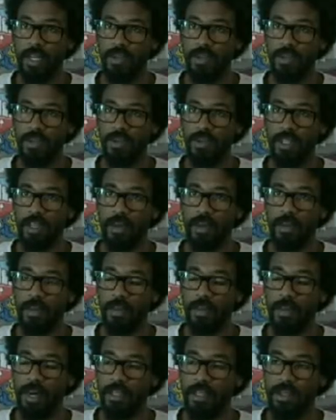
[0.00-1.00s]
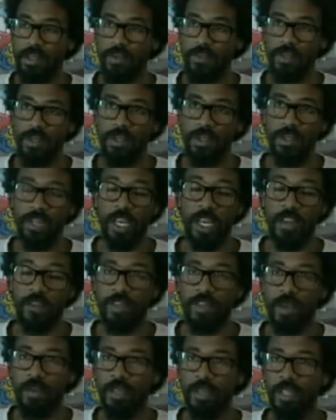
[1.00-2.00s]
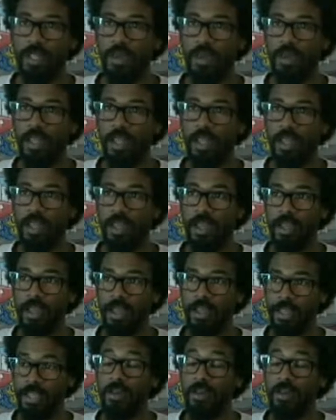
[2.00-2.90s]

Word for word: معناها سورتو توا من بعد الريفوليسيون نعرف العباد الكل آه،